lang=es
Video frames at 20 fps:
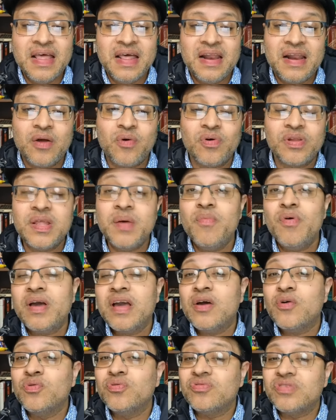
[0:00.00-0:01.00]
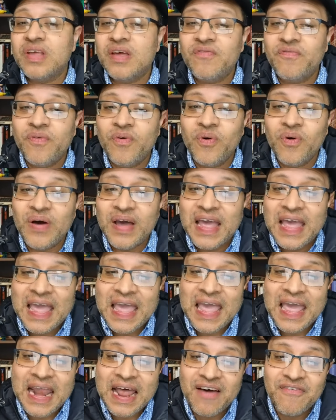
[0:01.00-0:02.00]
Recordemos que Josefo
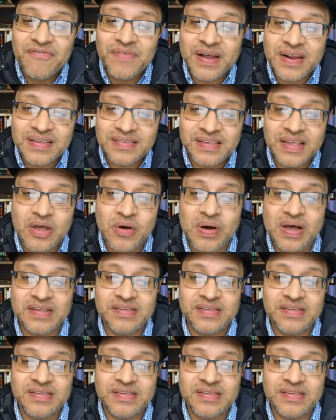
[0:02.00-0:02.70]
era fariseo,